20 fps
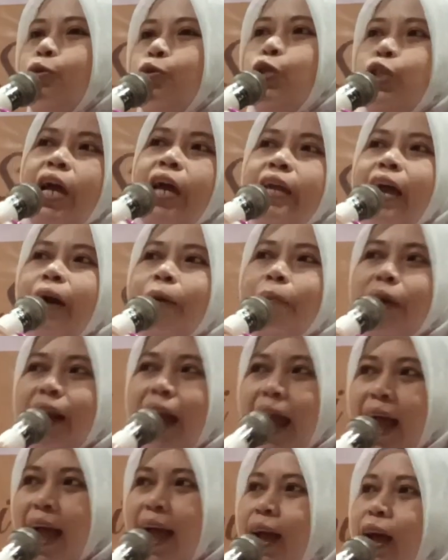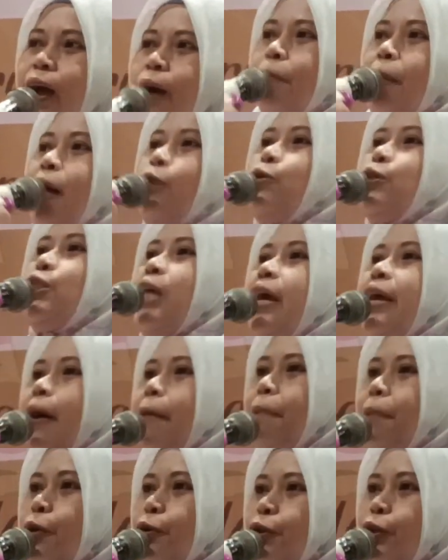manusia yang menang, manusia yang
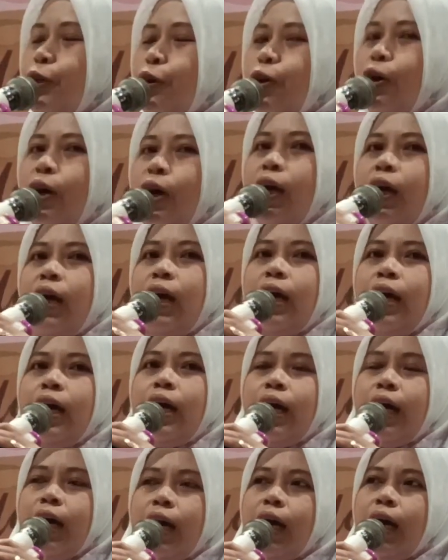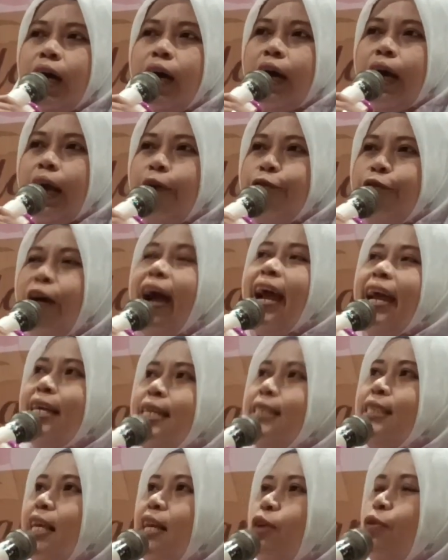beruntung.
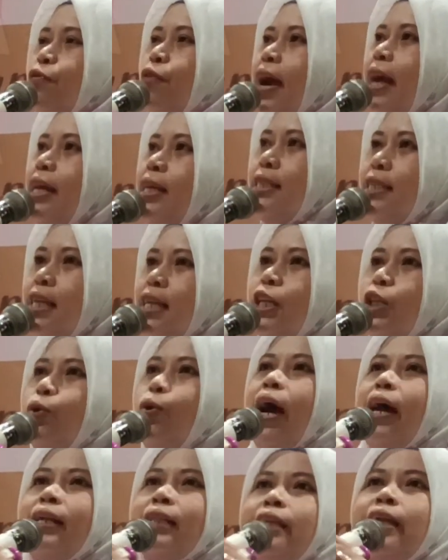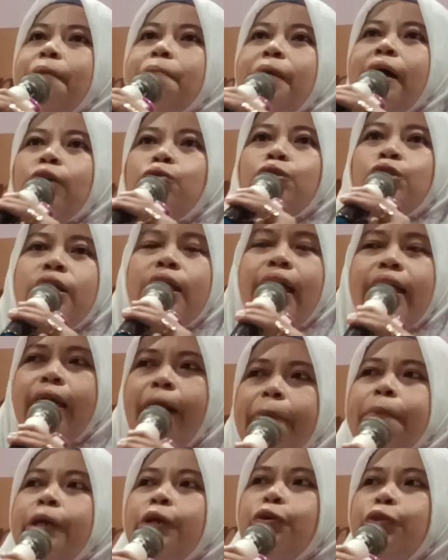Faizin, faizin itu artinya manusia yang
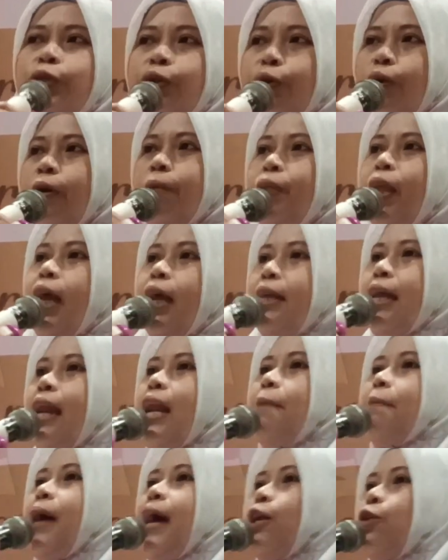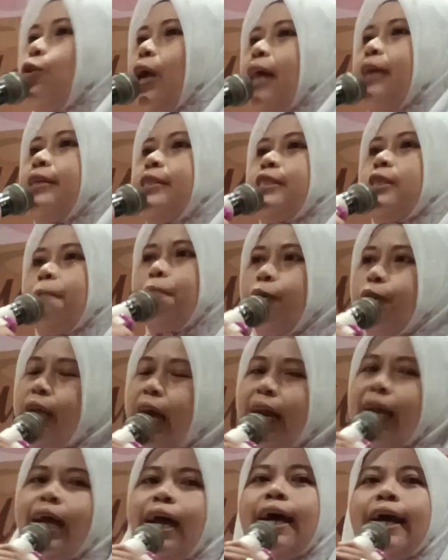beruntung. Dalam Al-Quran disebutkan
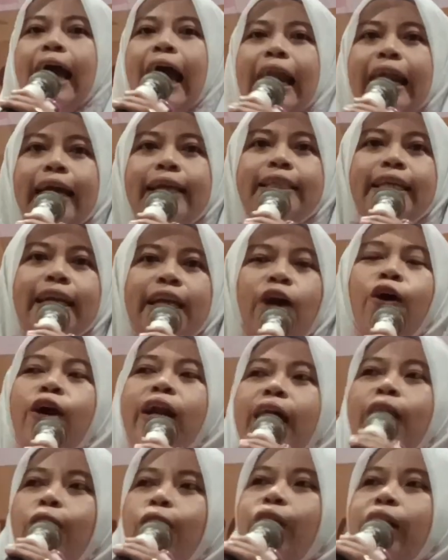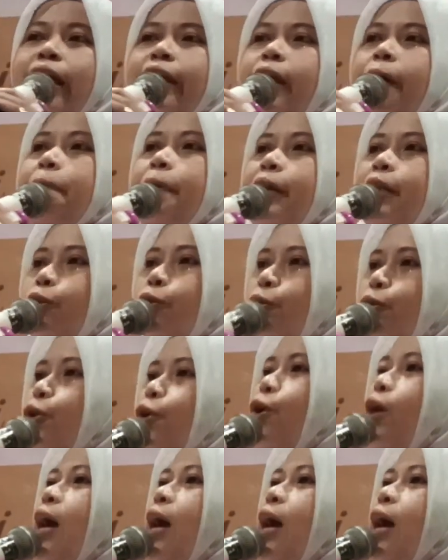karakter orang-orang yang beruntung